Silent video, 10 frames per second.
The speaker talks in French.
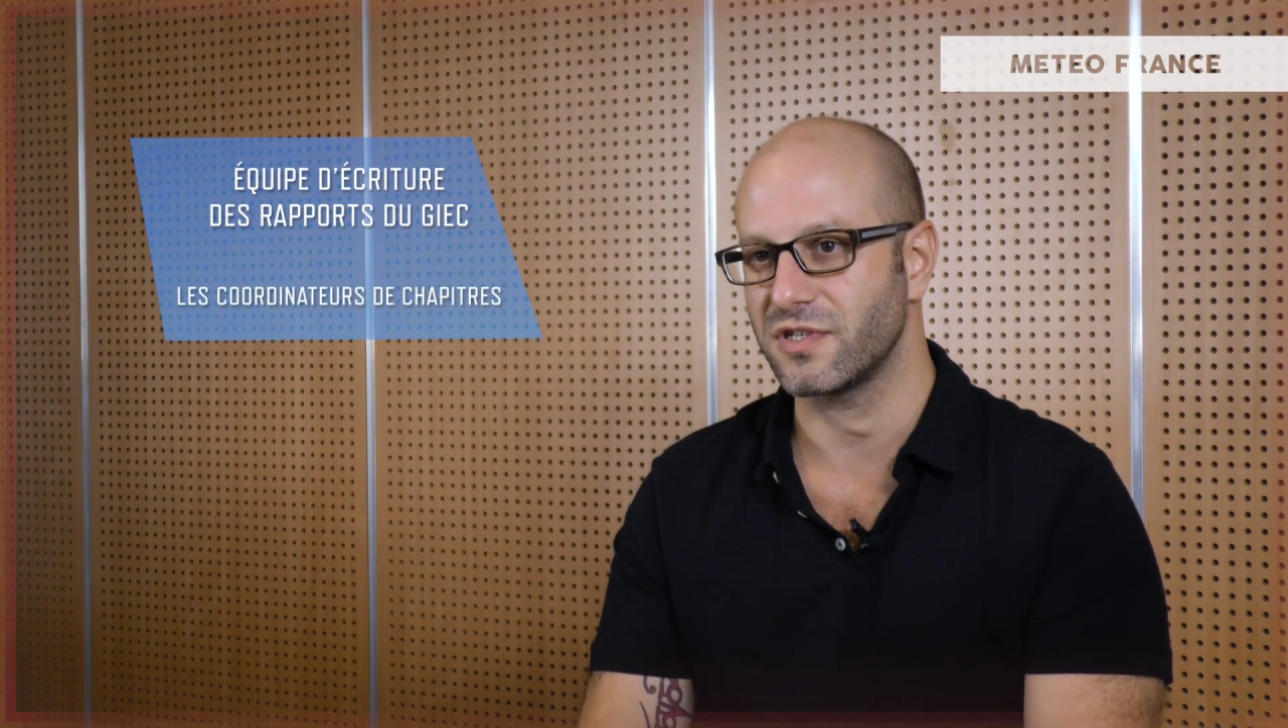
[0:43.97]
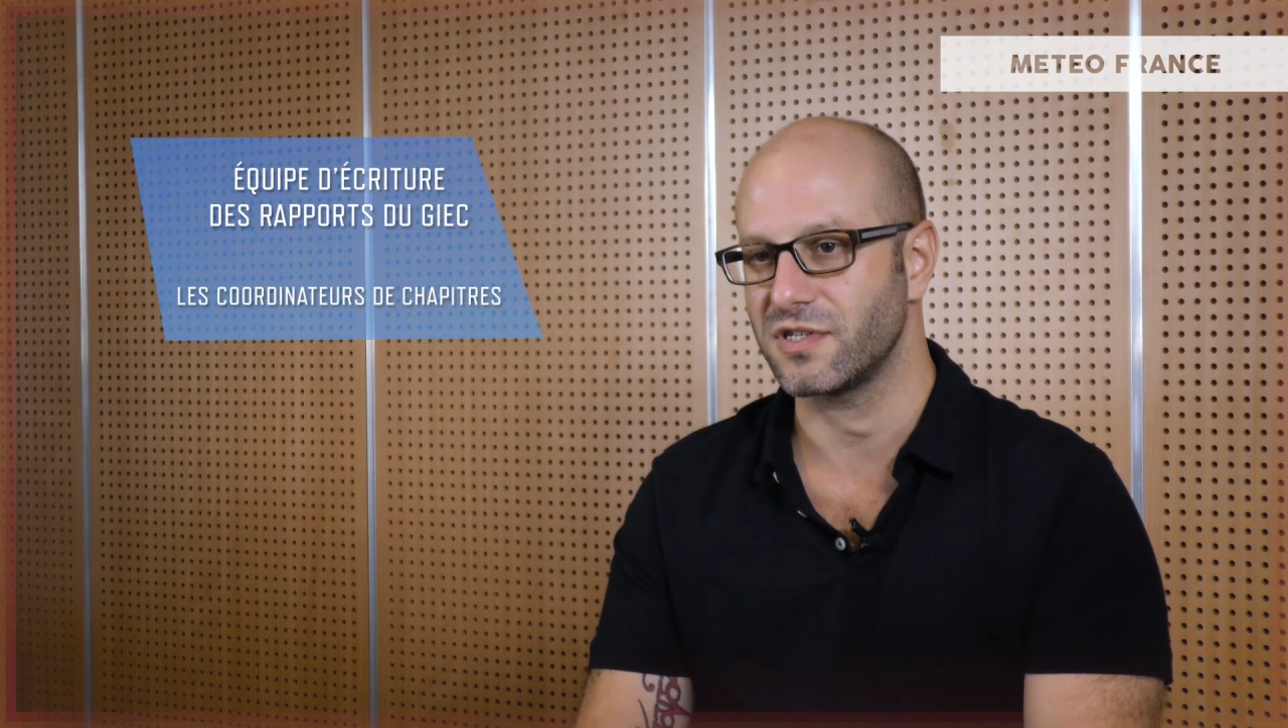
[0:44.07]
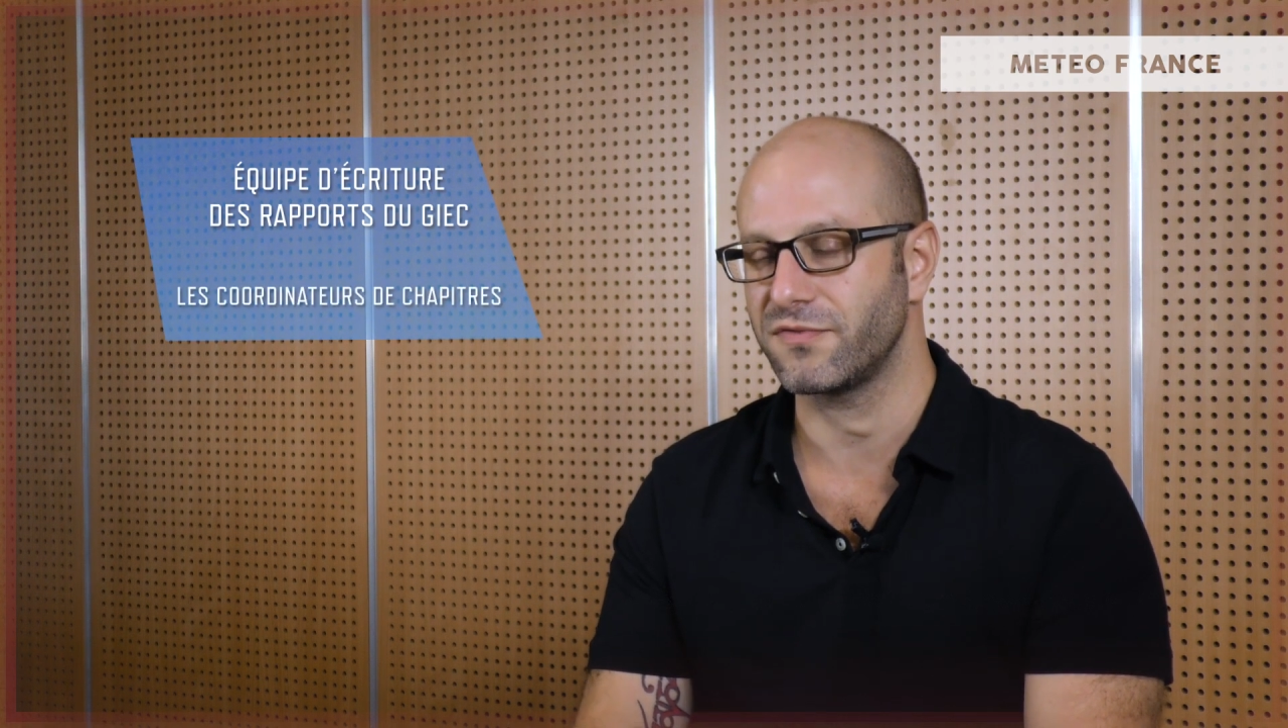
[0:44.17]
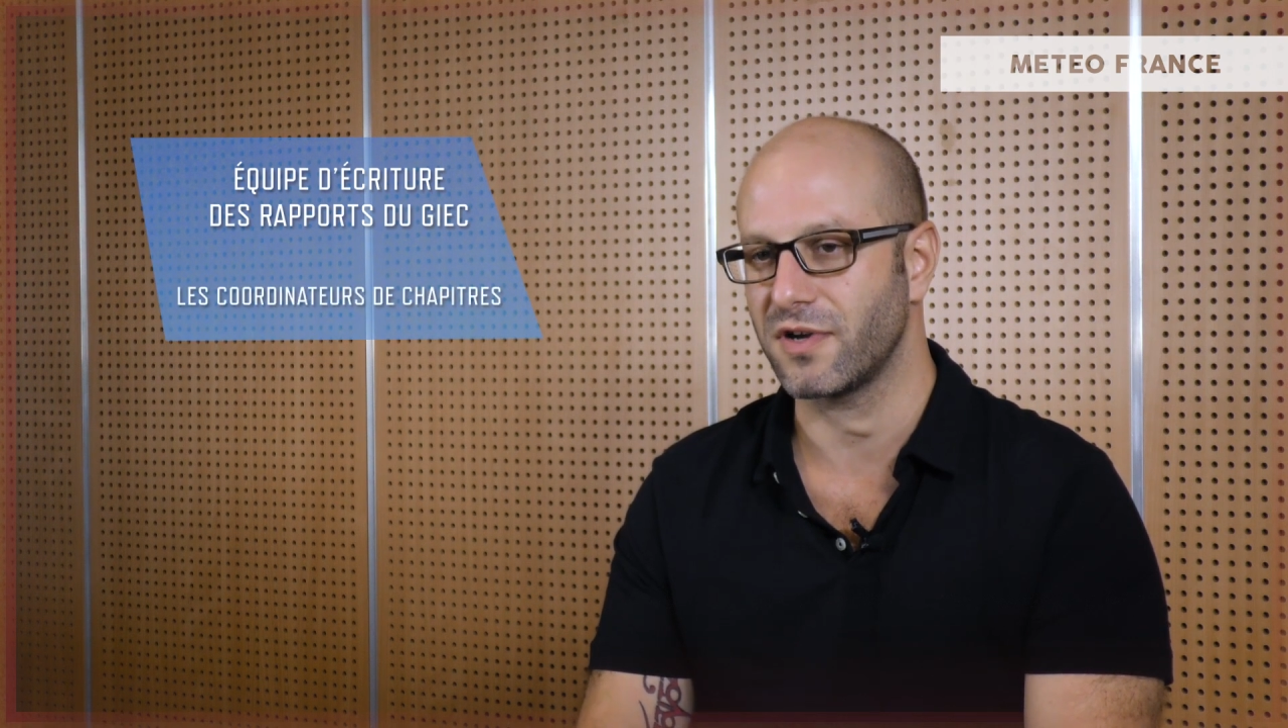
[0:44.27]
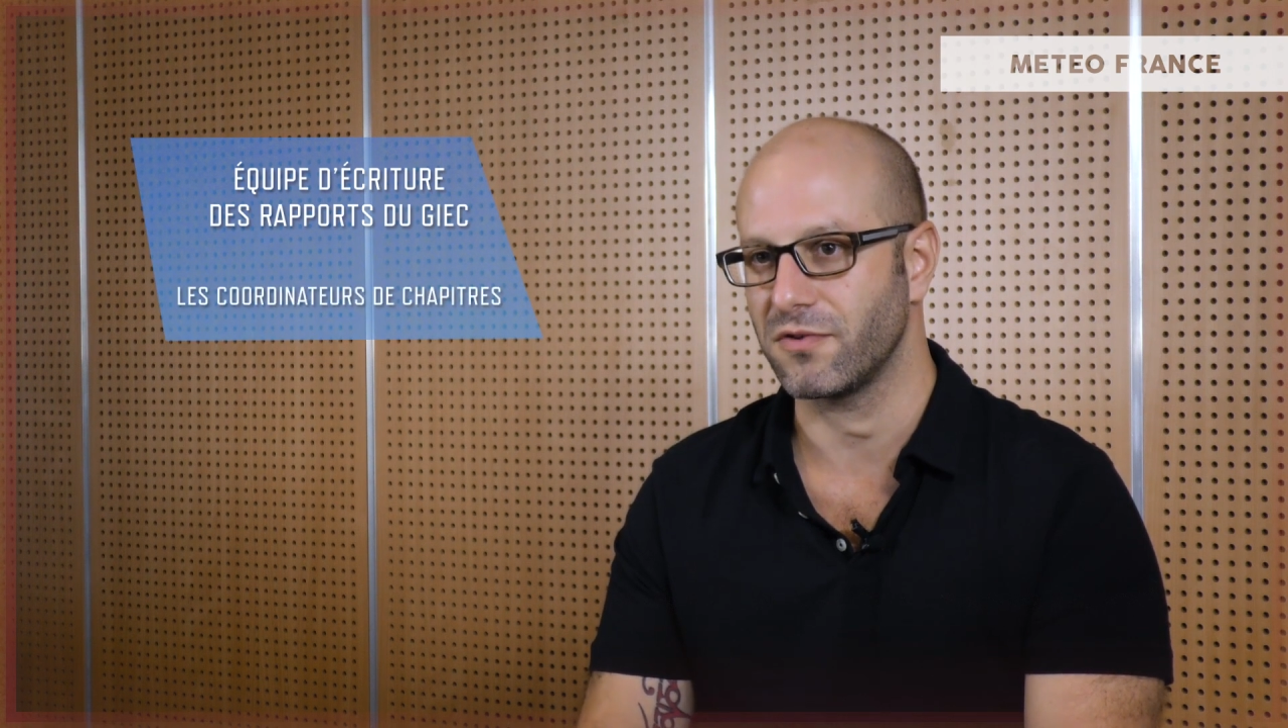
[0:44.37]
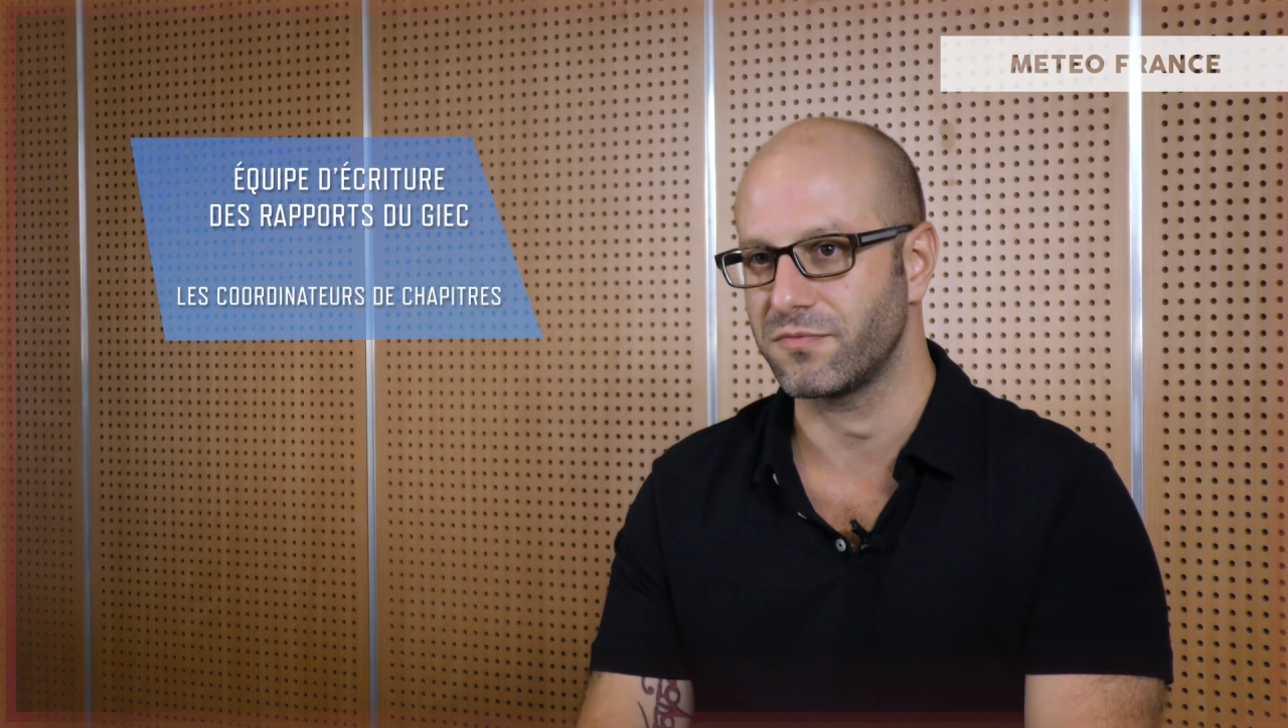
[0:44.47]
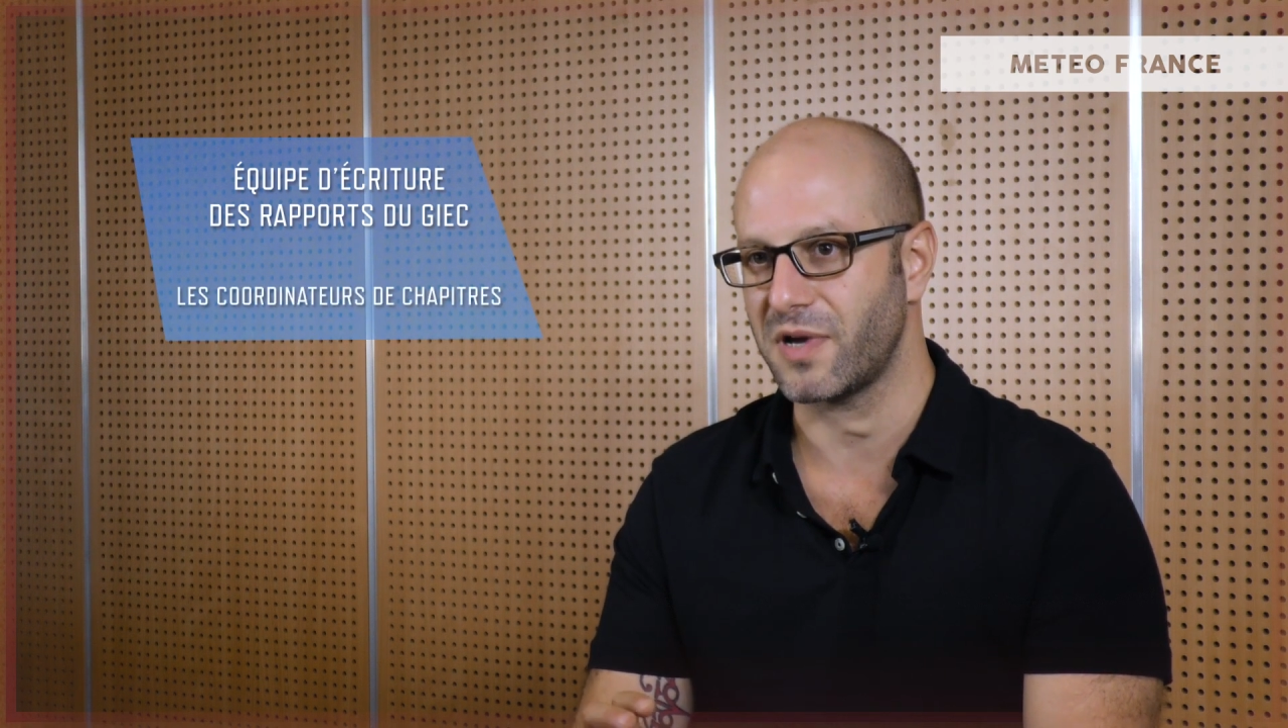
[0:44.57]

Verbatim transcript: des différentes